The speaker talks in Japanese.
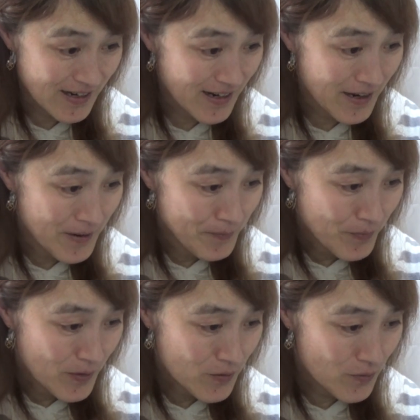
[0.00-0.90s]
から、
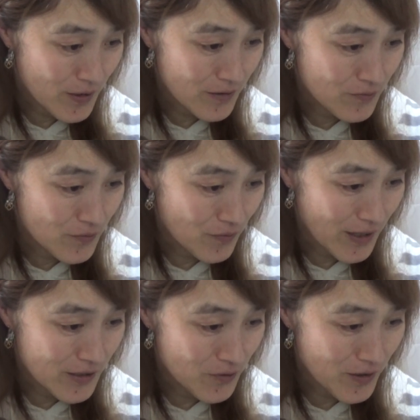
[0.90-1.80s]
長男くんの
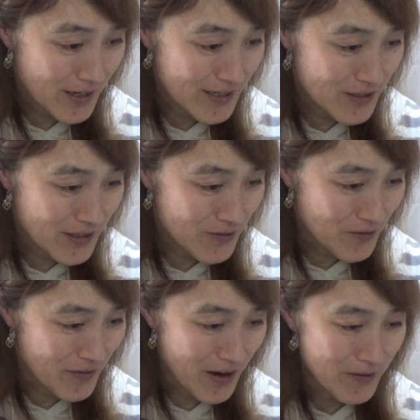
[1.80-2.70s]
ファンに乗り換えちゃいそ
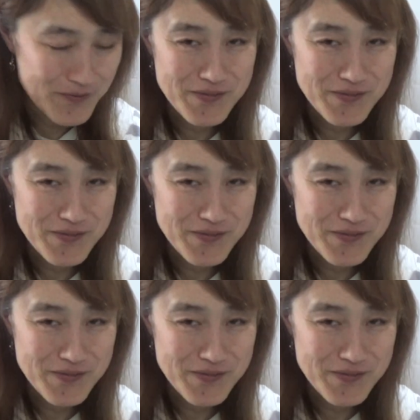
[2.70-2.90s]
う。わお